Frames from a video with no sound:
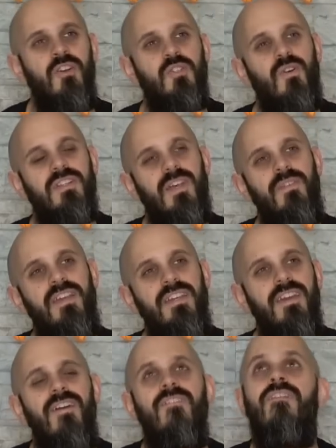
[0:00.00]
So, was haben wir
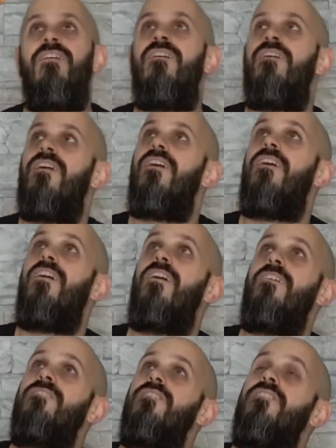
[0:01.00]
hier?
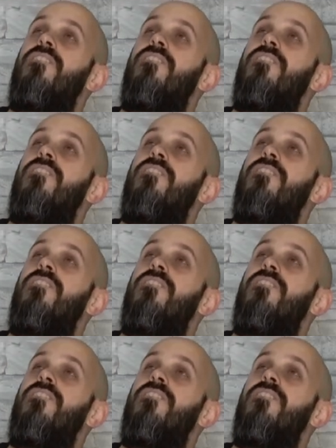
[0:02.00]
Ähm,